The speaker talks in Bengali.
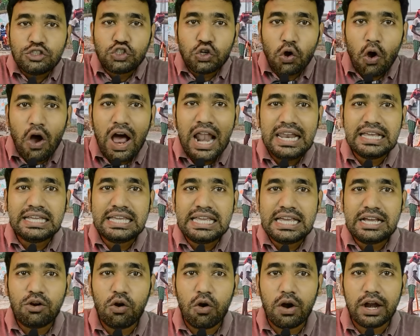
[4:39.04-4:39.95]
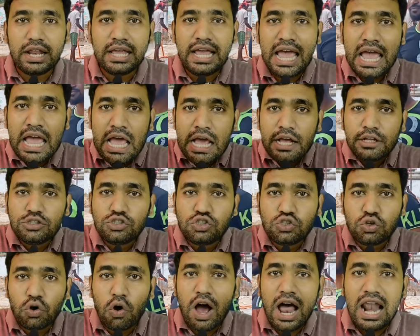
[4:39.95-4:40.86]
জল কি করে
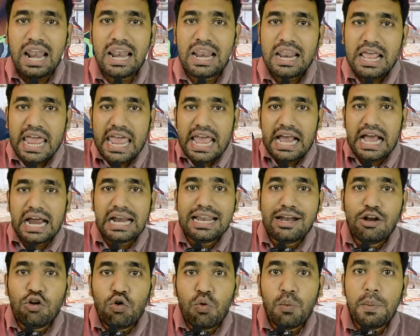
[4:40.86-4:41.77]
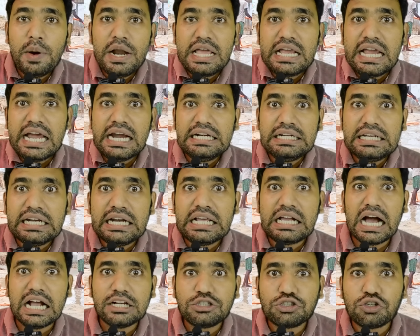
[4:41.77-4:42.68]
জল এখানে লুব্রিকেন্টের
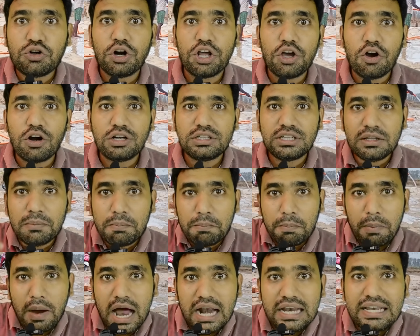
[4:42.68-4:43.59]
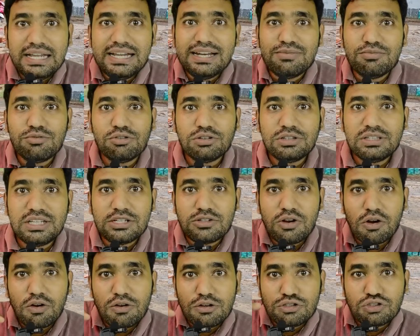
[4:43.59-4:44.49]
কাজ করে অর্থাৎ বালির মধ্যে
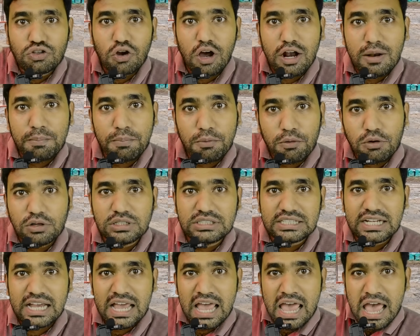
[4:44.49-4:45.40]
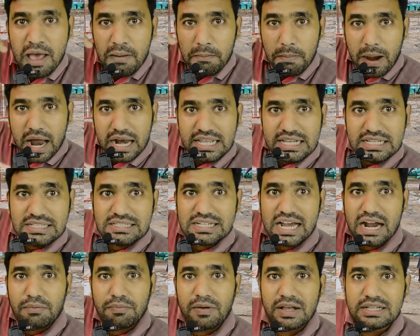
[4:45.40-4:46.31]
যখন জল পড়ছে বালির
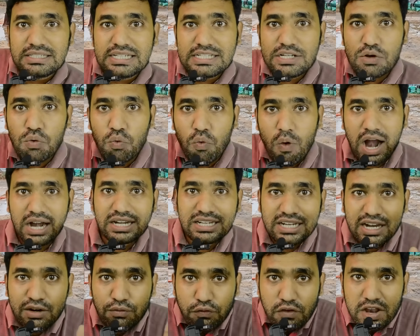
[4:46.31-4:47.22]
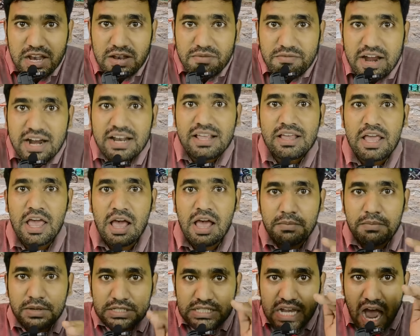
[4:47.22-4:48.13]
চারপাশে যে ওয়াটার ফিল্মের
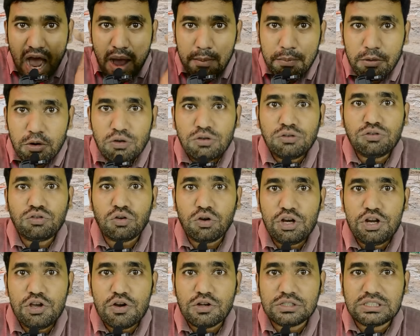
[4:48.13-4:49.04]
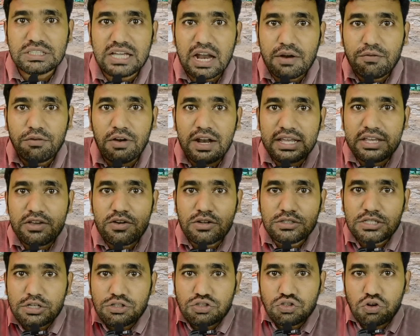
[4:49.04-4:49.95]
যে আবরণ তৈরি হচ্ছে তার ফলে কি
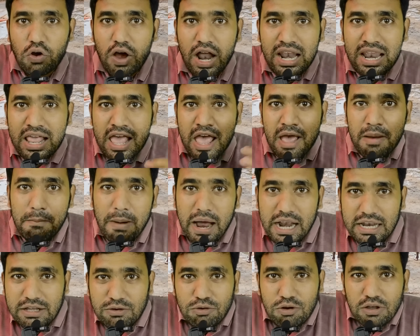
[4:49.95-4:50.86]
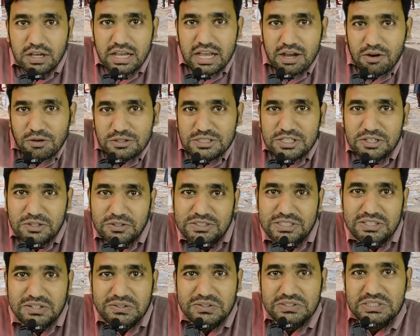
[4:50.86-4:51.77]
হচ্ছে জল বালিগুলোকে ঘষে
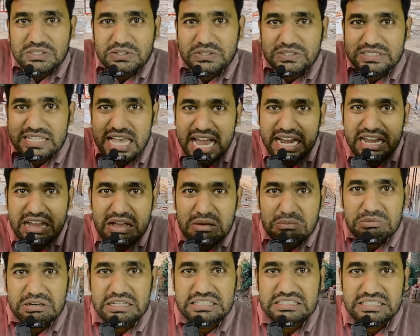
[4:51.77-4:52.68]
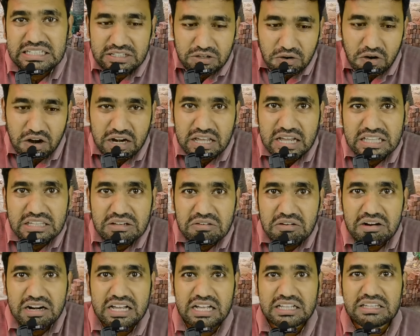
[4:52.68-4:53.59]
ঘষে ঘষে ঘষে একে অপরের সাথে হরকাতে
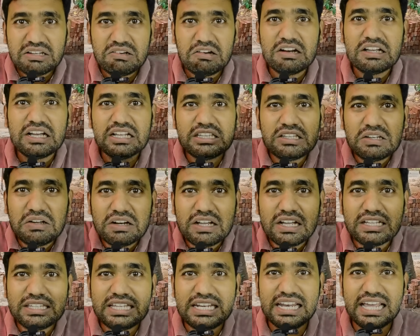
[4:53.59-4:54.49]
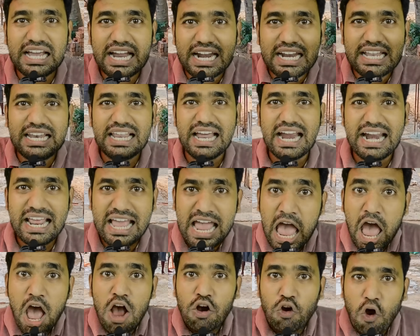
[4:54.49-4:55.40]
হরকাতে হরকাতে হরকাতে লেয়ারে লেয়ারে
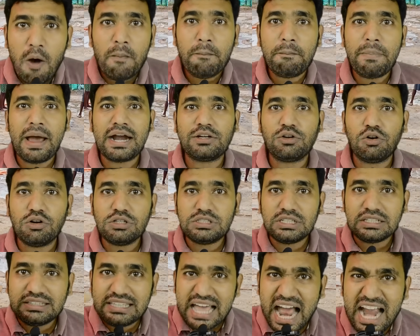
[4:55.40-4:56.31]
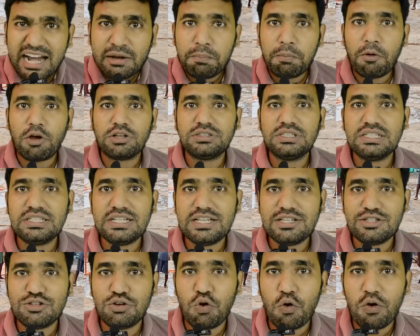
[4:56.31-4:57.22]
কম্প্যাক্ট করছে দ্যাট প্রসেস
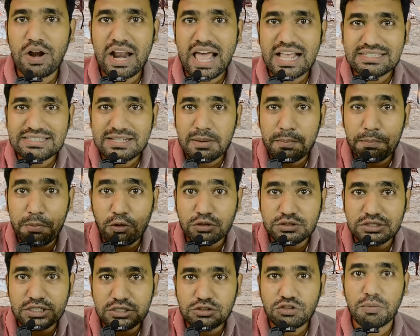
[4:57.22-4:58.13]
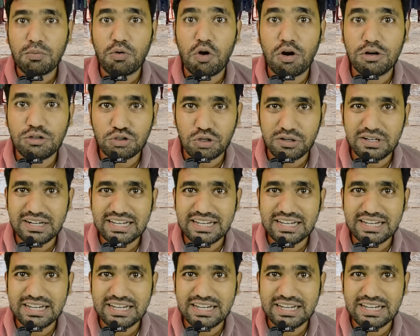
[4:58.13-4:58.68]
ইজ নোন অ্যাজ দ্য প্রসেস অফ কনসোল